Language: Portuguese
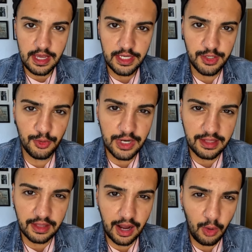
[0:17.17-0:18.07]
E o
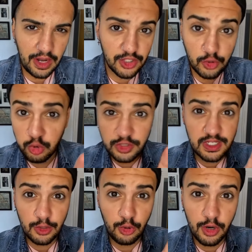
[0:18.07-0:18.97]
Natal
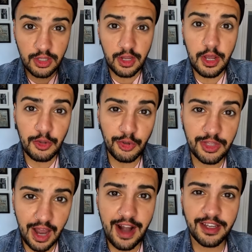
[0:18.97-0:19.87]
assustador do
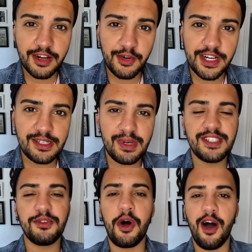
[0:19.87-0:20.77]
Dark Christmas
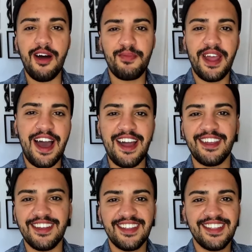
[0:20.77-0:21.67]
no Hop High.